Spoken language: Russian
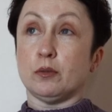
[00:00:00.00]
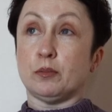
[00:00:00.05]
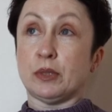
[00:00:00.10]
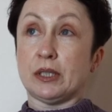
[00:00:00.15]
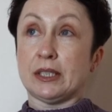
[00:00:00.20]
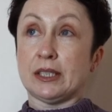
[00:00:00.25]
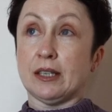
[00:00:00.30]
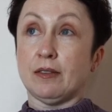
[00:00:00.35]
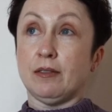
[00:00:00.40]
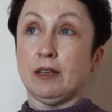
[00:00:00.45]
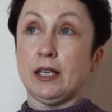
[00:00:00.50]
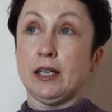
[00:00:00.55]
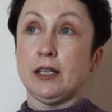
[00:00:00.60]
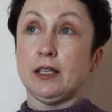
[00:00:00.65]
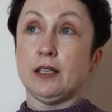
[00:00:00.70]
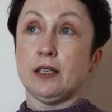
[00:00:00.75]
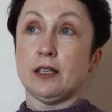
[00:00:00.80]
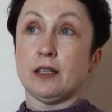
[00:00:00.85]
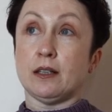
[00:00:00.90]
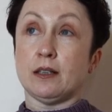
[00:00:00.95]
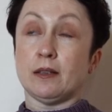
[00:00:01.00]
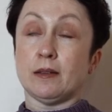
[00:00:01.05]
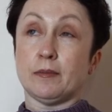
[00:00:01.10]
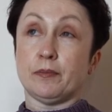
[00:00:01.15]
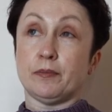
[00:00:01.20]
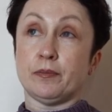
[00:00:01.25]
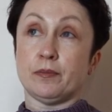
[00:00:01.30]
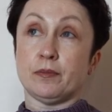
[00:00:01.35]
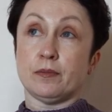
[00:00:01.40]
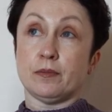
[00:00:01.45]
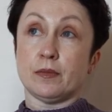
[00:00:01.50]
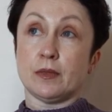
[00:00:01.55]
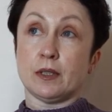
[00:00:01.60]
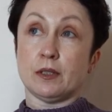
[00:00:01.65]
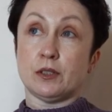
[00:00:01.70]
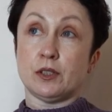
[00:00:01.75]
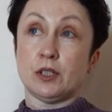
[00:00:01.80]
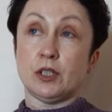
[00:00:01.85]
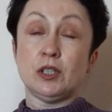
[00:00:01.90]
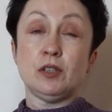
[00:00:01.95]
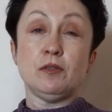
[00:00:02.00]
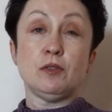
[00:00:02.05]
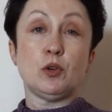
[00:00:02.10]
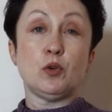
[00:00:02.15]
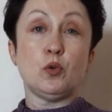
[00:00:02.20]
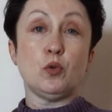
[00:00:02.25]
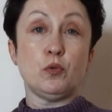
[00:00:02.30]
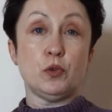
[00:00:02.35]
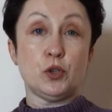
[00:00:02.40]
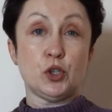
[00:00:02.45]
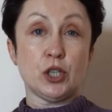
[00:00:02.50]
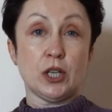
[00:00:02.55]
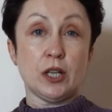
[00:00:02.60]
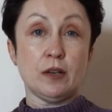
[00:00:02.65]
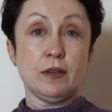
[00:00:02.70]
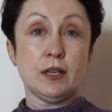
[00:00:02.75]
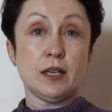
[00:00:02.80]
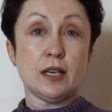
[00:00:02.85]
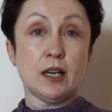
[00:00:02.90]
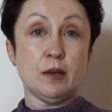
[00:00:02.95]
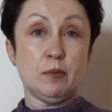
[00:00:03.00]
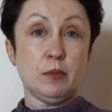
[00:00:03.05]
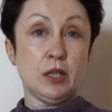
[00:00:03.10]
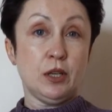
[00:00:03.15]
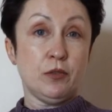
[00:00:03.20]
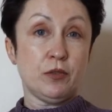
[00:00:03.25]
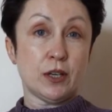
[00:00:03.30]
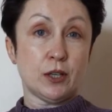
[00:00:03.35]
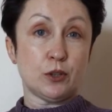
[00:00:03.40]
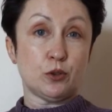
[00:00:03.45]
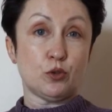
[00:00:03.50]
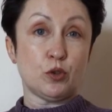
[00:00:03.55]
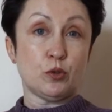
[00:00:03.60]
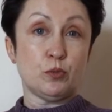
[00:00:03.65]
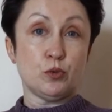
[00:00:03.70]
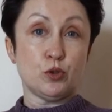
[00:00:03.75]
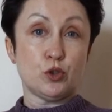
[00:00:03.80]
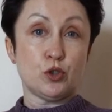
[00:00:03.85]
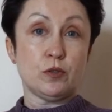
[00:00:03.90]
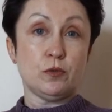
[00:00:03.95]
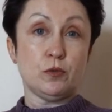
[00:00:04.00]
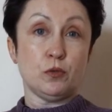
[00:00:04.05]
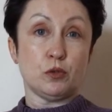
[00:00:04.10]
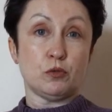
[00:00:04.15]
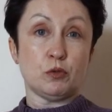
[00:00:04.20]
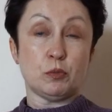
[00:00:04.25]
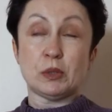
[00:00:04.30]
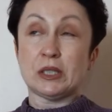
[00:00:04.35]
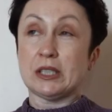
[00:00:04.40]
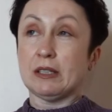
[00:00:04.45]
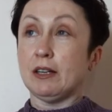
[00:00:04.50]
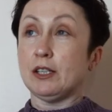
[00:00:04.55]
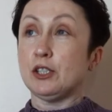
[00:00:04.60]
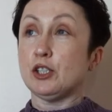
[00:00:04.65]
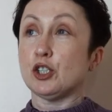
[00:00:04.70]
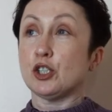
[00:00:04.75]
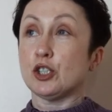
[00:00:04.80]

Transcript: представление средневекового человека о мире, в котором он живет. Вы представляете,